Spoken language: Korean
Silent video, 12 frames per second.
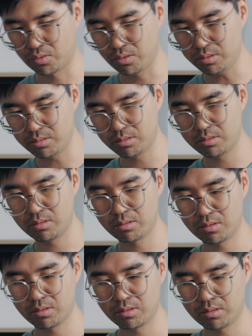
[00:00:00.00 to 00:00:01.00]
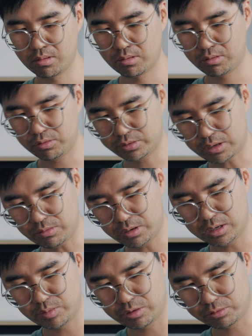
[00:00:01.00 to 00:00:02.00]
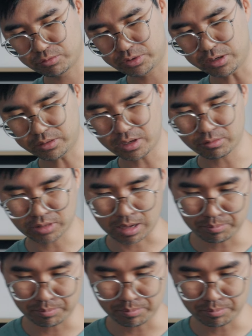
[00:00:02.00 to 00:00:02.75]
오? 이거 사용하려면 이거 틸타 이거 다